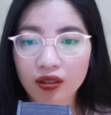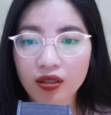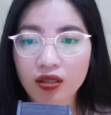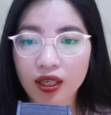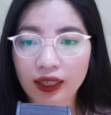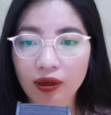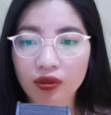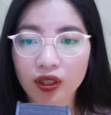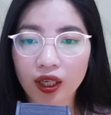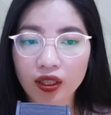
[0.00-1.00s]
Nhưng người nào
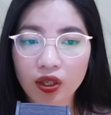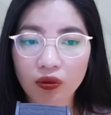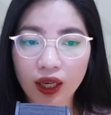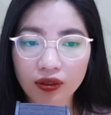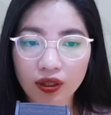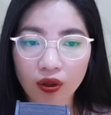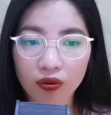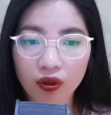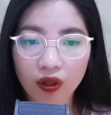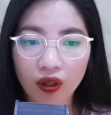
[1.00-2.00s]
người nấy đều lắc
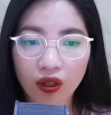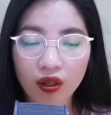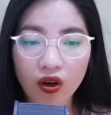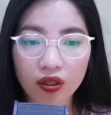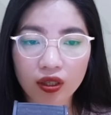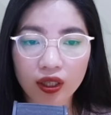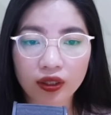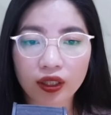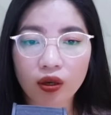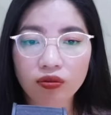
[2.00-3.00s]
đầu. Con người
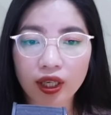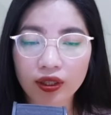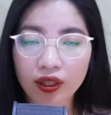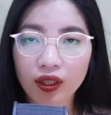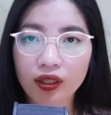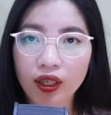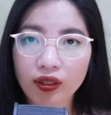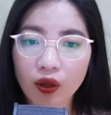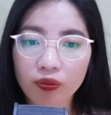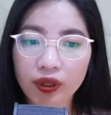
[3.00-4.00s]
thì không để ý
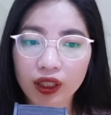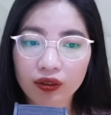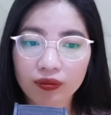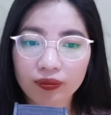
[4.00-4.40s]
nên không biết.